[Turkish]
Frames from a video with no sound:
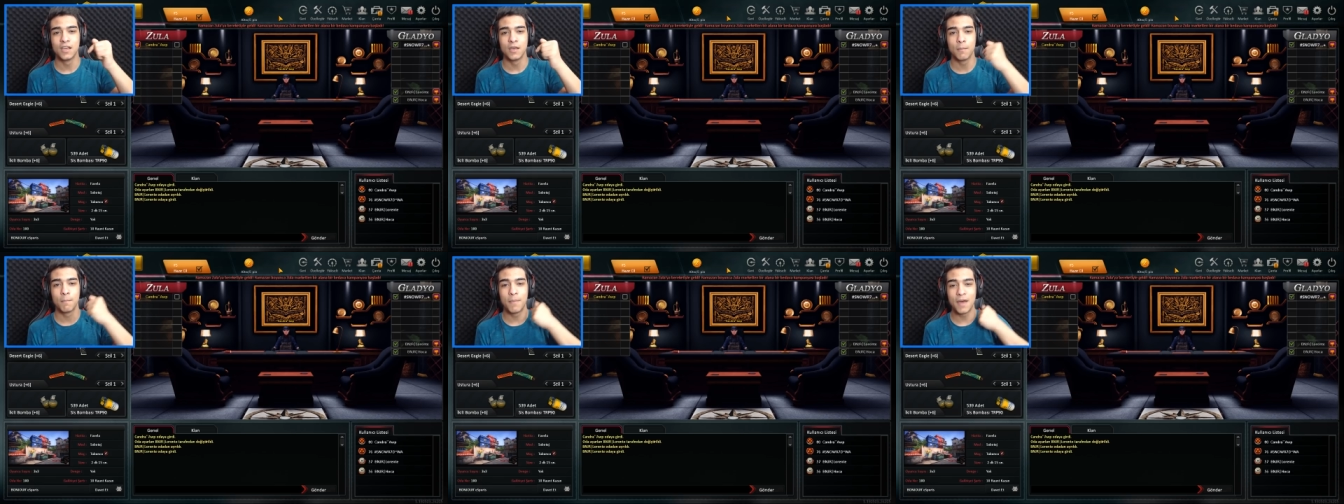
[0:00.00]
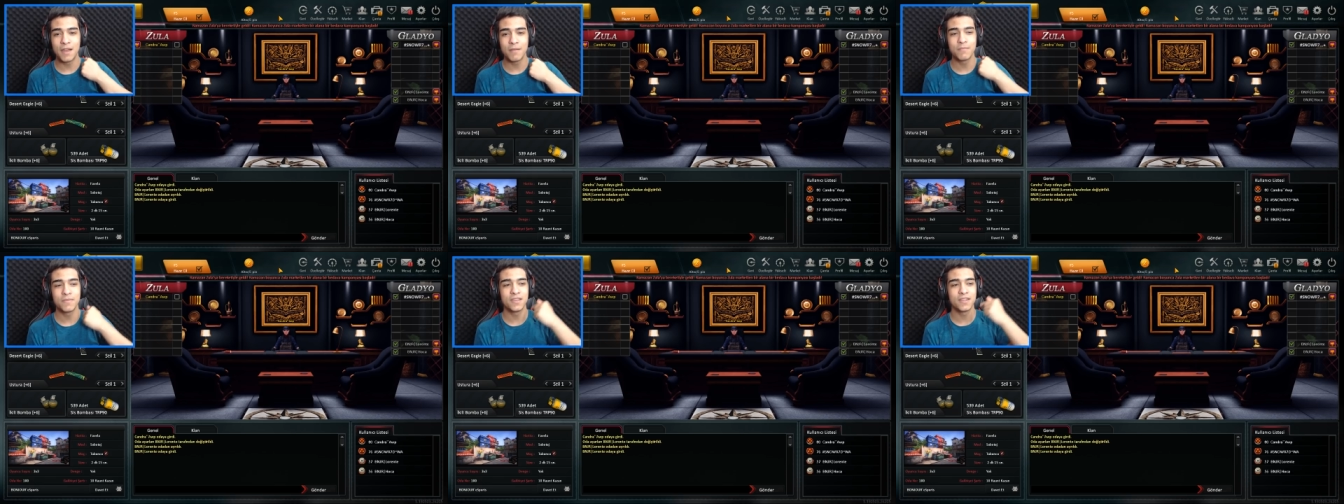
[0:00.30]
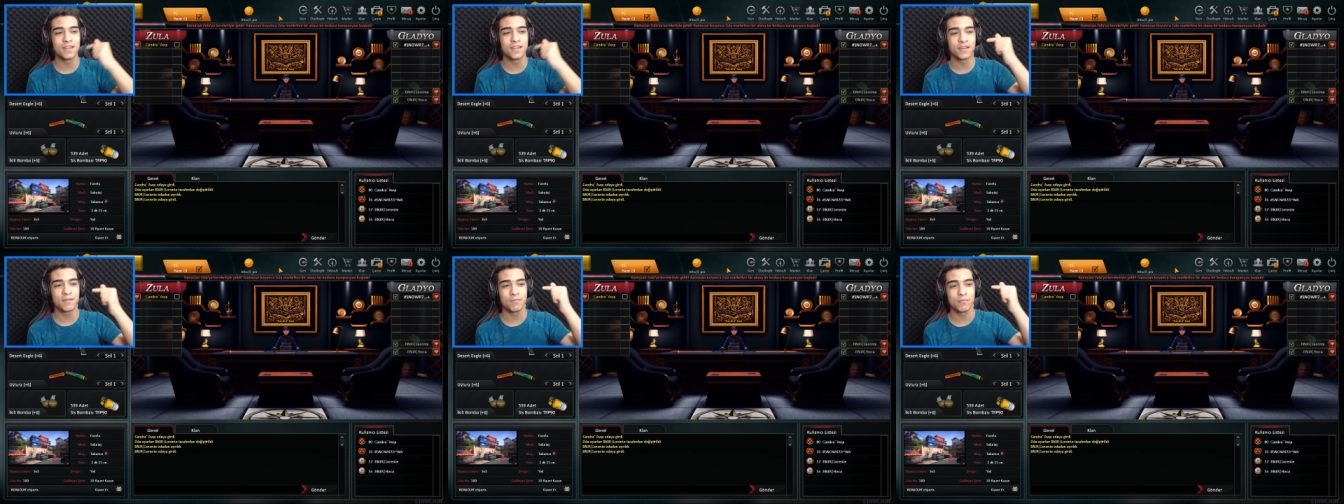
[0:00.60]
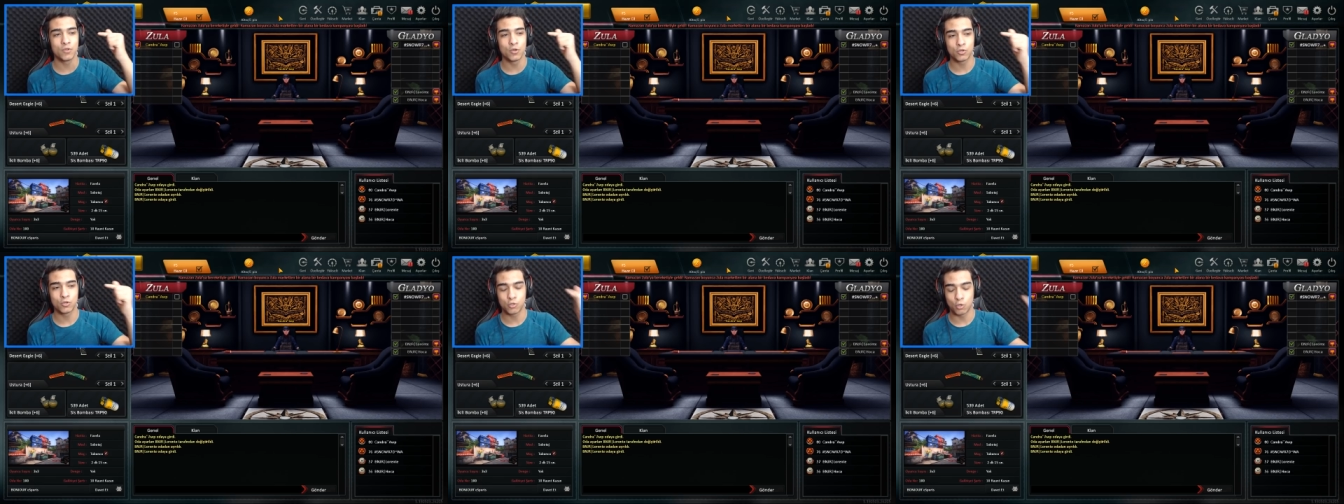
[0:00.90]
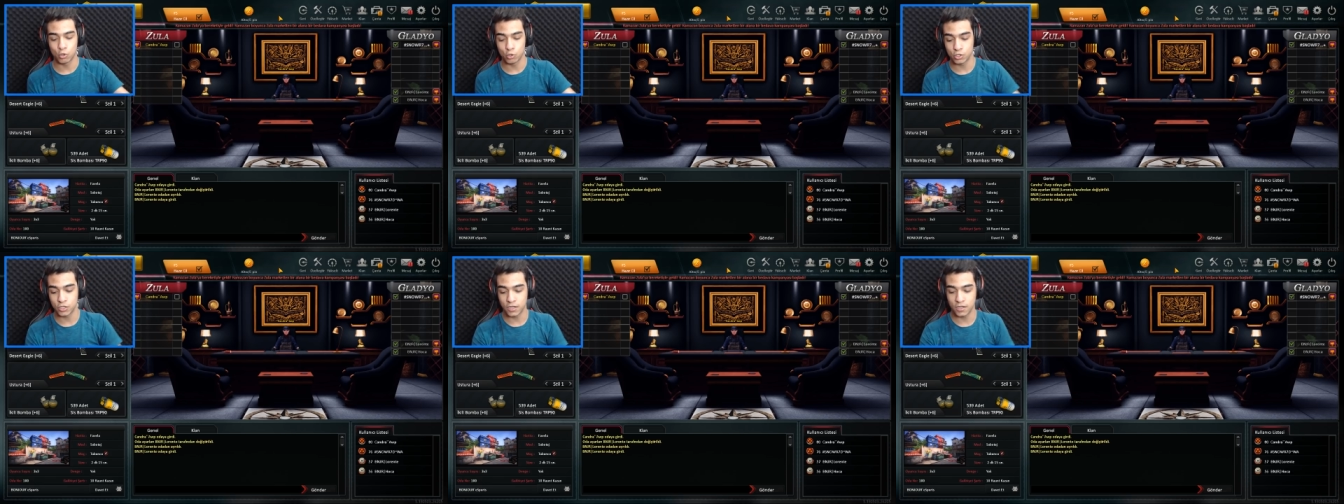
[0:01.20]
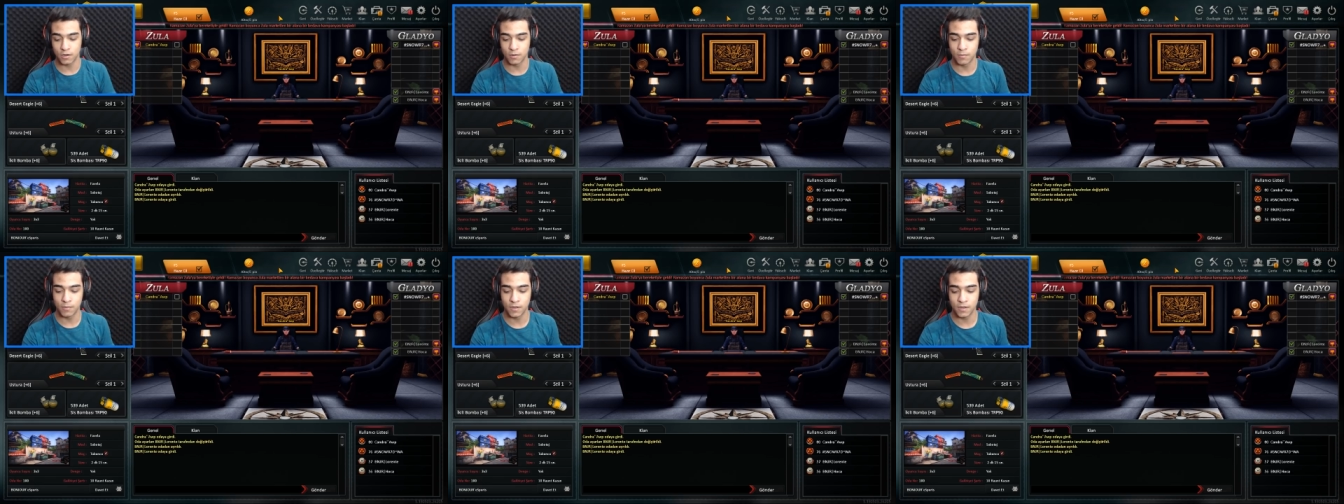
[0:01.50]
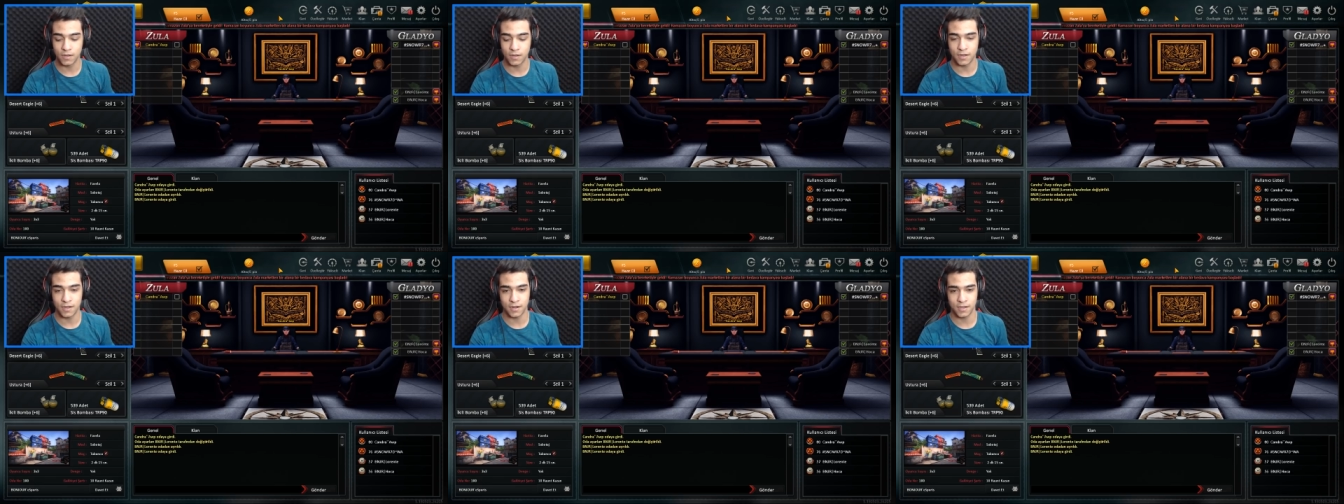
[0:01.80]
Ben mi yenerim yoksa hoca gül mü?
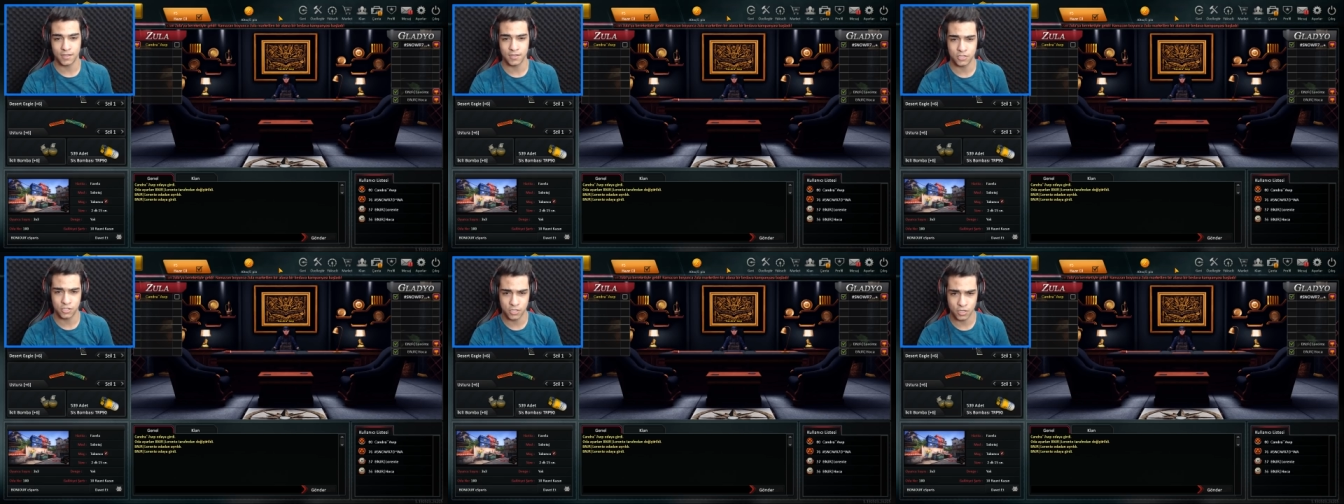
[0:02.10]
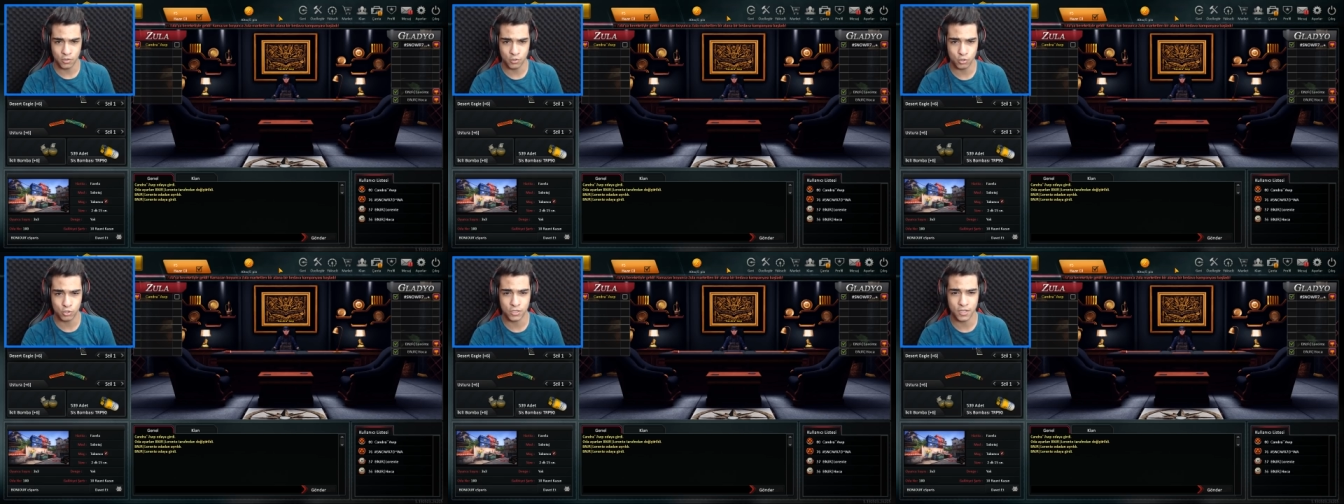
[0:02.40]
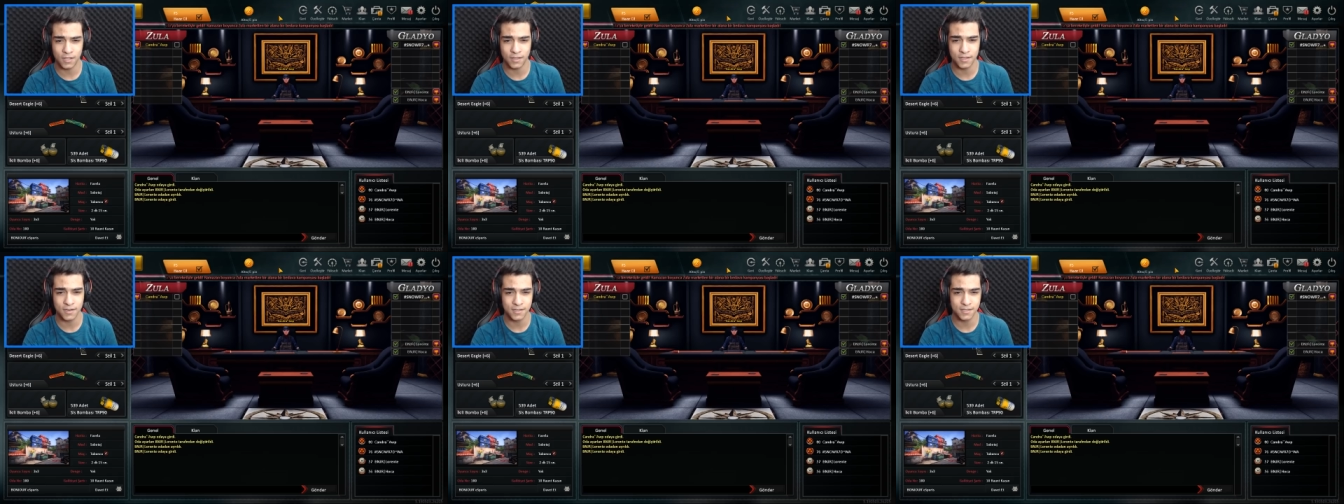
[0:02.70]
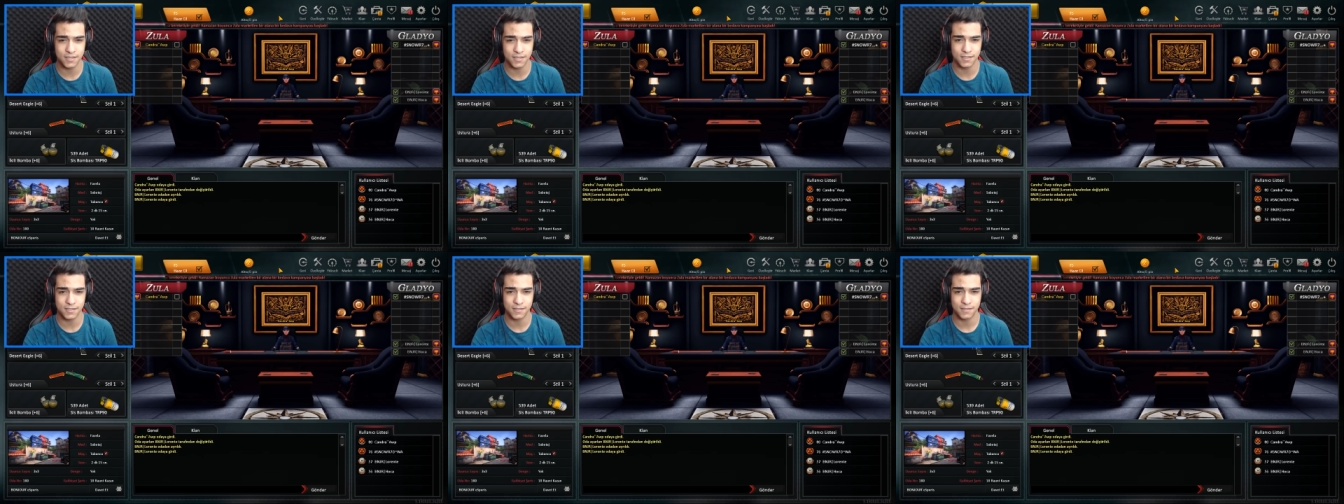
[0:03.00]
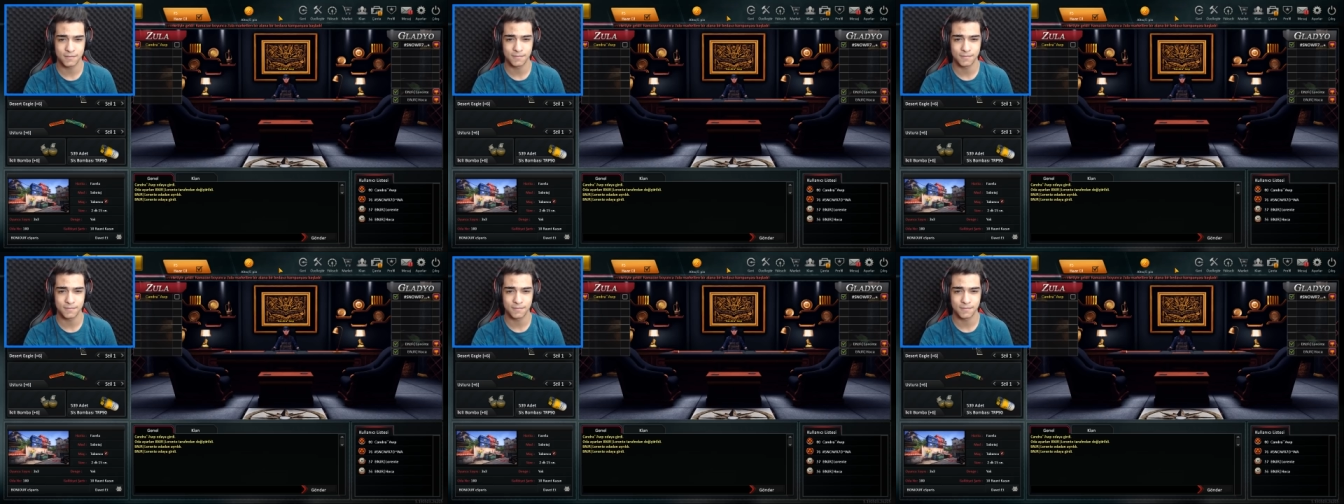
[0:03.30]
Arkadaşlar hoş geldiniz.